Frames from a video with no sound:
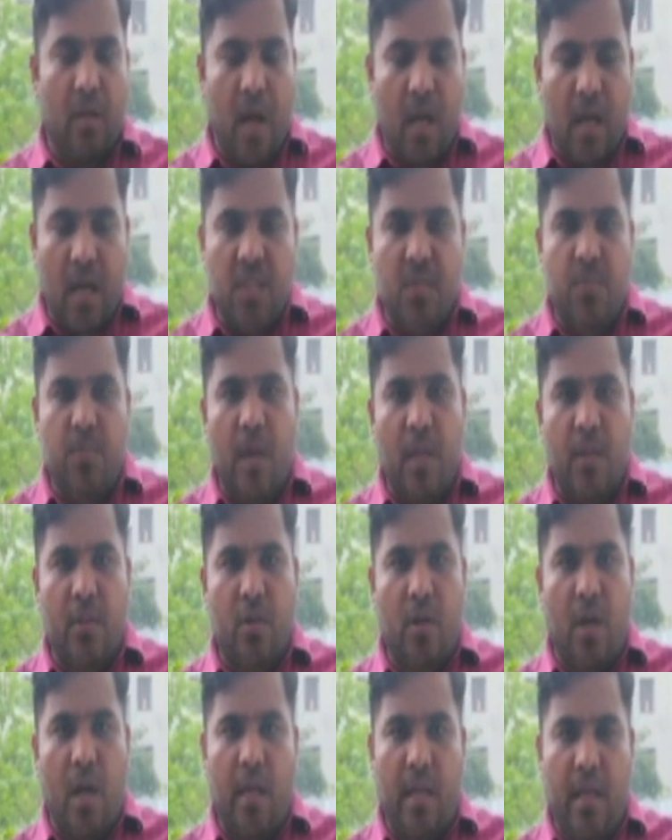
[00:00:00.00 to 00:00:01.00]

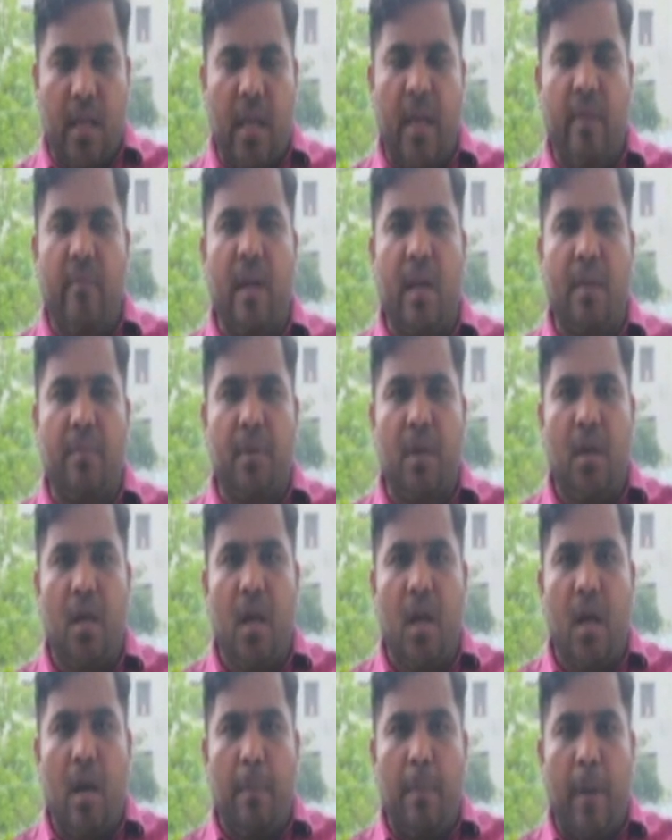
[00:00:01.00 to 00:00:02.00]
అకస్మాత్తుగా కేవలం
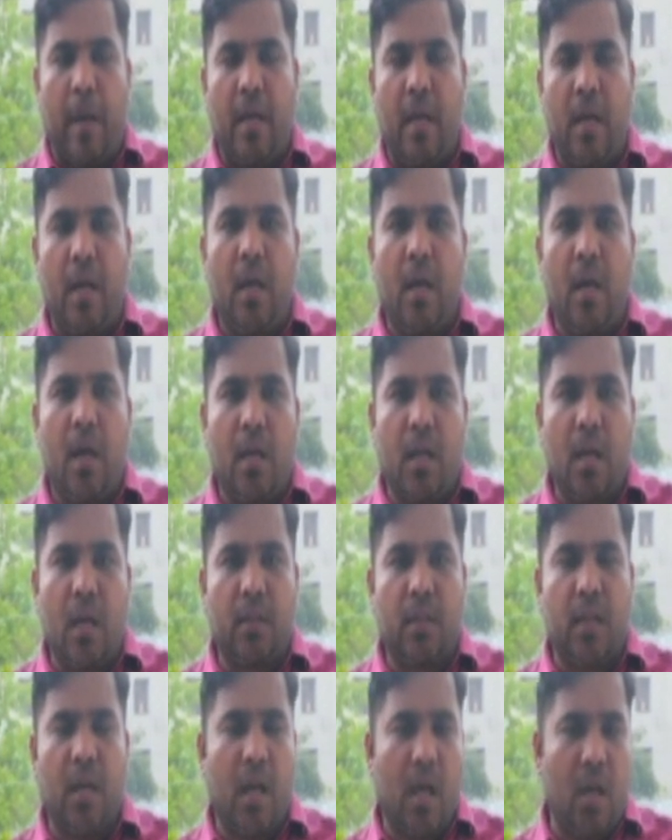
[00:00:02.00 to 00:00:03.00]
పన్నెండు గంటల
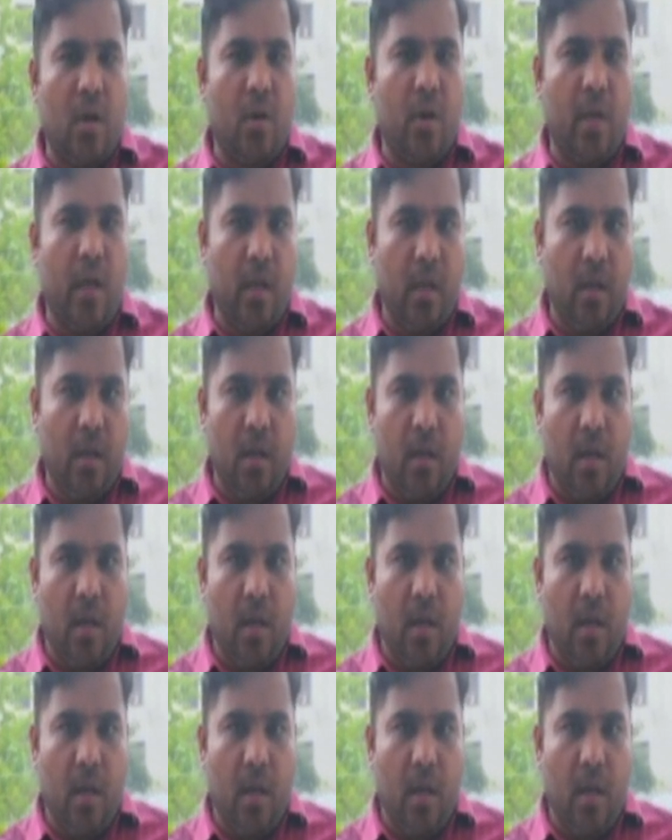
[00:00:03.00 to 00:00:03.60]
తేడాలోనే